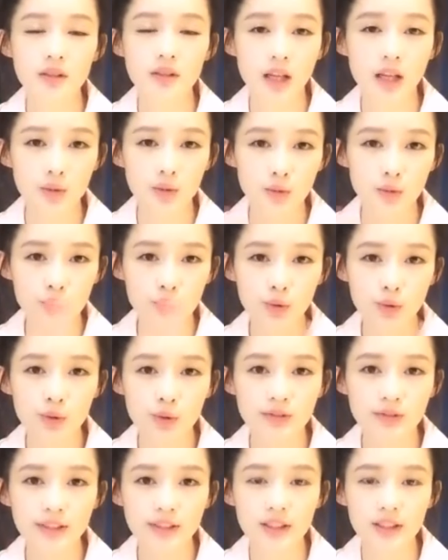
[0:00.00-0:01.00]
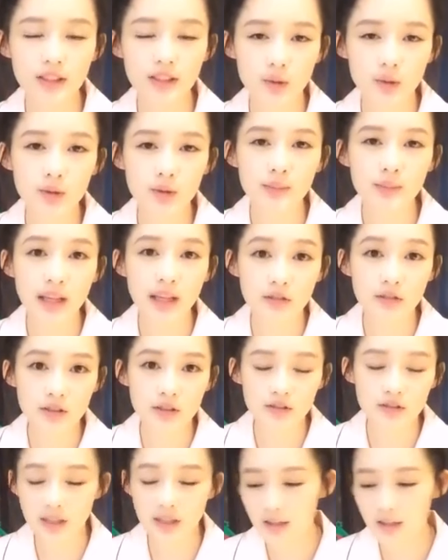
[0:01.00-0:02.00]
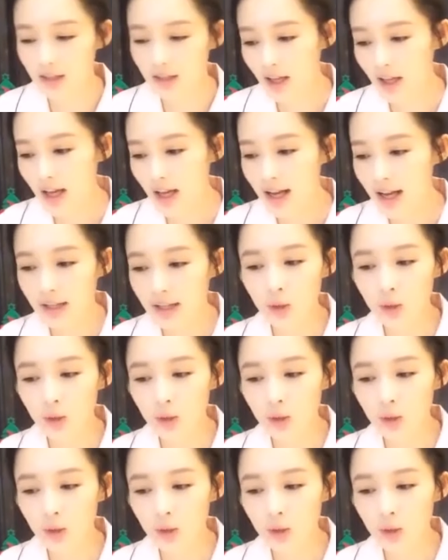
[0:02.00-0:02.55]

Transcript: 正常区就是问题都是比较正常的，